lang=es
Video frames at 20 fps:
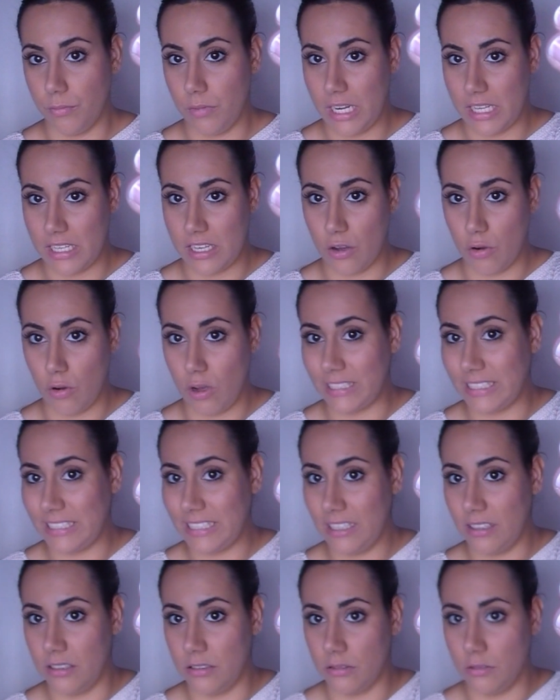las tengo
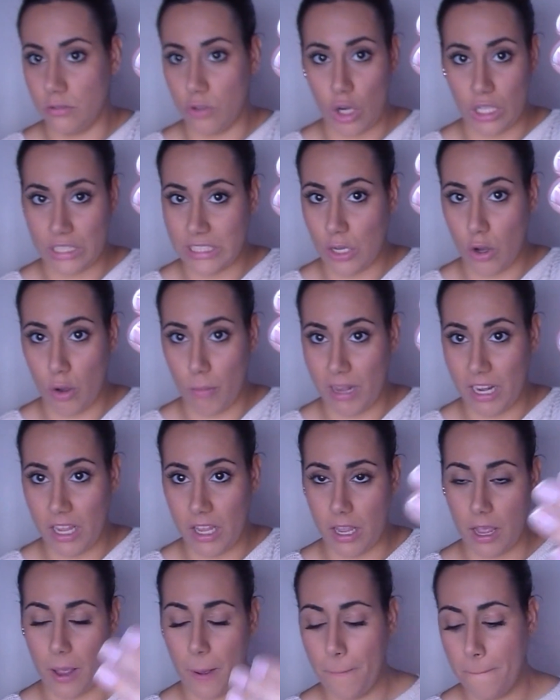así, no las tengo
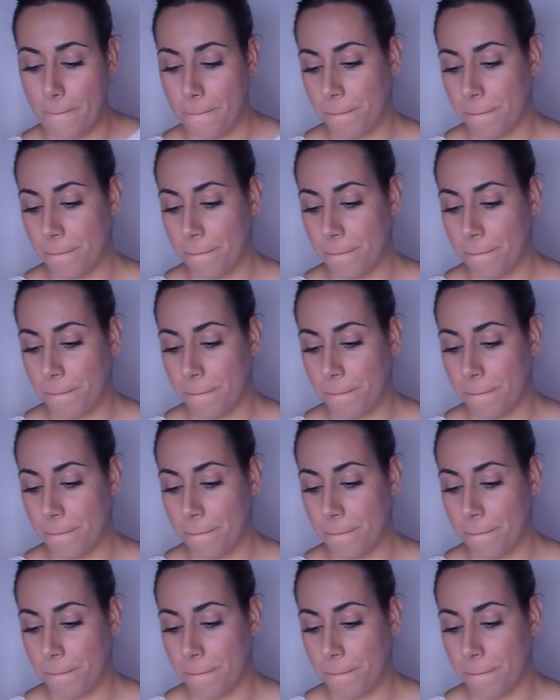amarillas